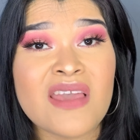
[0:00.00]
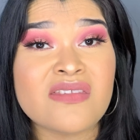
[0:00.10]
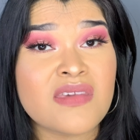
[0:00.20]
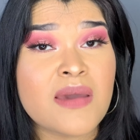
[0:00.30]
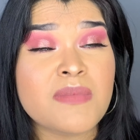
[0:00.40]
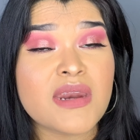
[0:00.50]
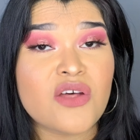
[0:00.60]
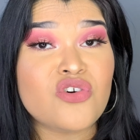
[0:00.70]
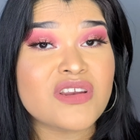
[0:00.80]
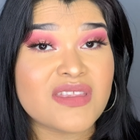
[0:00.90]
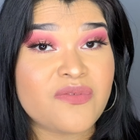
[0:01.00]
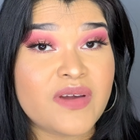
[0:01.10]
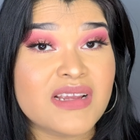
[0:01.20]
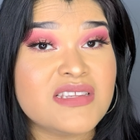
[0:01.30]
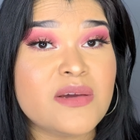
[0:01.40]
Sí he mirado
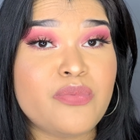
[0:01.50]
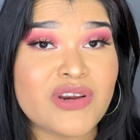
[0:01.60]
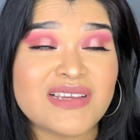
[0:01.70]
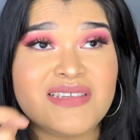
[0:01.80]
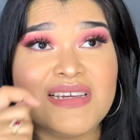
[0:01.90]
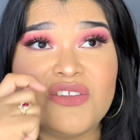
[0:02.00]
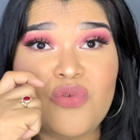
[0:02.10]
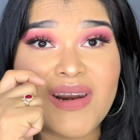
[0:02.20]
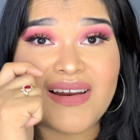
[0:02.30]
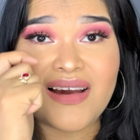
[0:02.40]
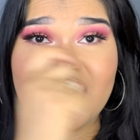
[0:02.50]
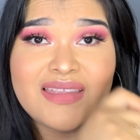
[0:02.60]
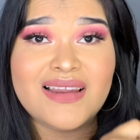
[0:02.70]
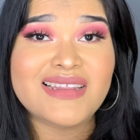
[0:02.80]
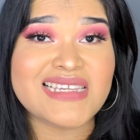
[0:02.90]
diferencia porque si el tú
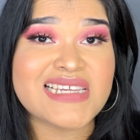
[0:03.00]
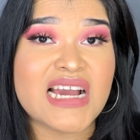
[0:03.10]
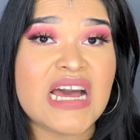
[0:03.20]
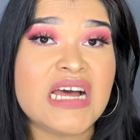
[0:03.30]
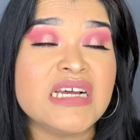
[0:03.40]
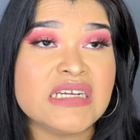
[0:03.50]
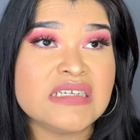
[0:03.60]
arrancártela te saca,